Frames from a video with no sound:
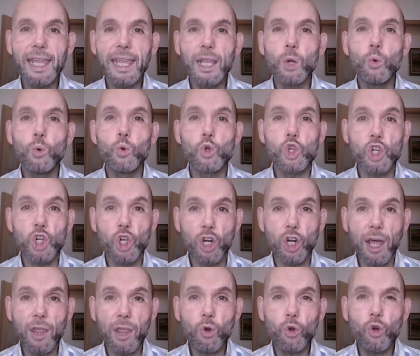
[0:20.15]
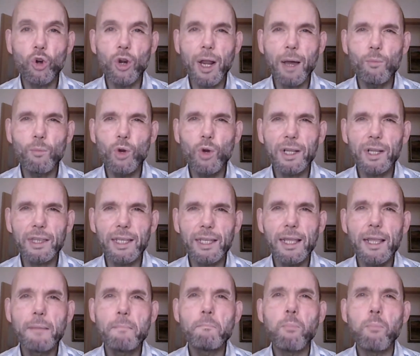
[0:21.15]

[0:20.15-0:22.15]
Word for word: ilusionado con la muerte,